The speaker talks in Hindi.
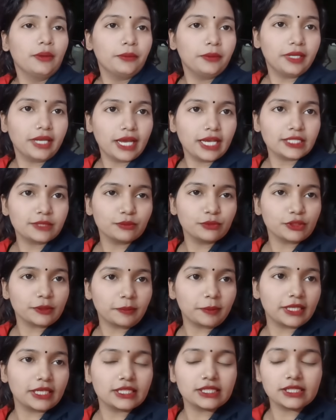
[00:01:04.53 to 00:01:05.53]
गाइस मुझे
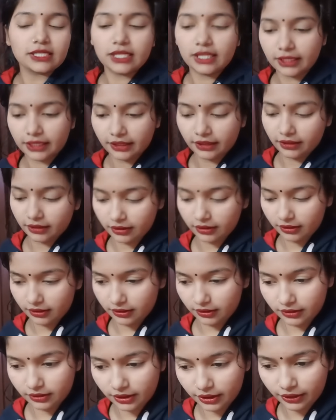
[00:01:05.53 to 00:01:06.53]
पता चला कि
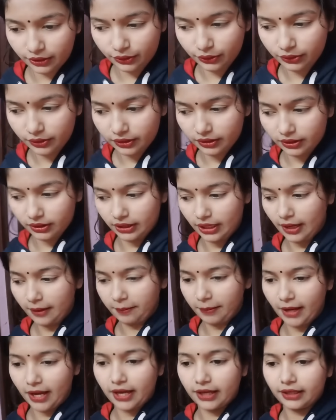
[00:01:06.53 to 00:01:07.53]
किट्टो यहाँ
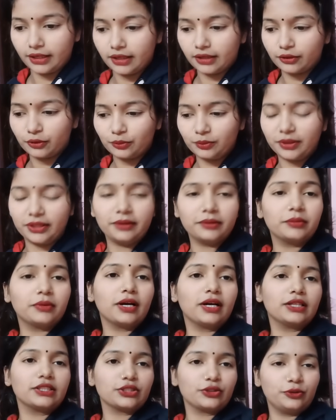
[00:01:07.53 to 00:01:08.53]
पे आई है तो मैंने
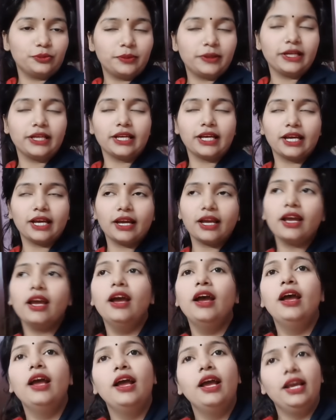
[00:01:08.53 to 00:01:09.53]
कहा चलो बढ़िया है
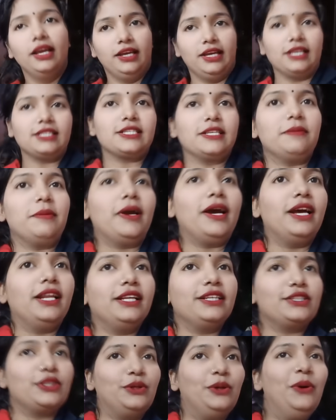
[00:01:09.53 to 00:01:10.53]
इसी
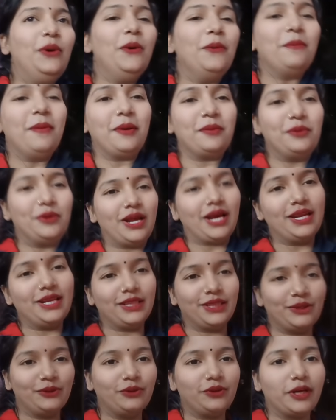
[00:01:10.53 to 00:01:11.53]
बहाने चलो मैं बुला
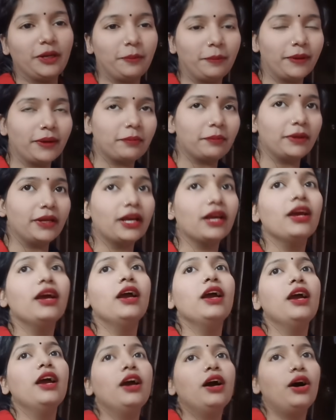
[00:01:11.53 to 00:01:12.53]
लेती हूँ घर पे अपने
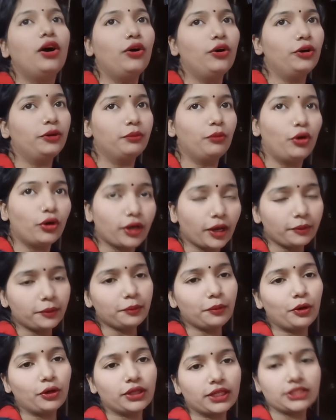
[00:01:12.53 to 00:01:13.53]
और मौका भी बहुत